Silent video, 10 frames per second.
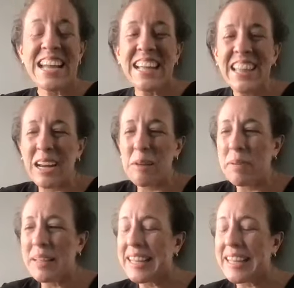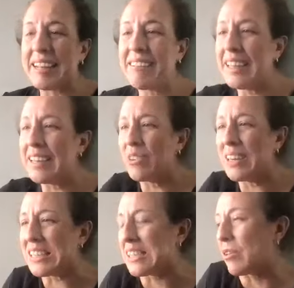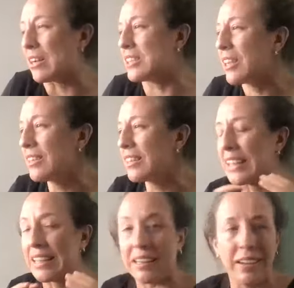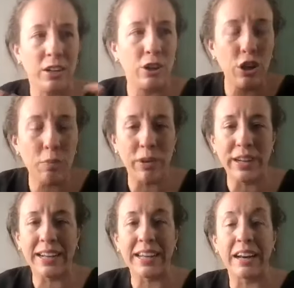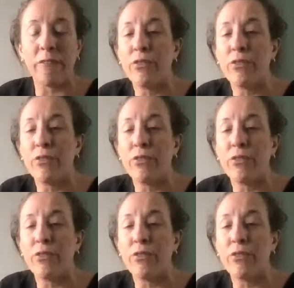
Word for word: y de repente estaba en una situación que no lo podía creer.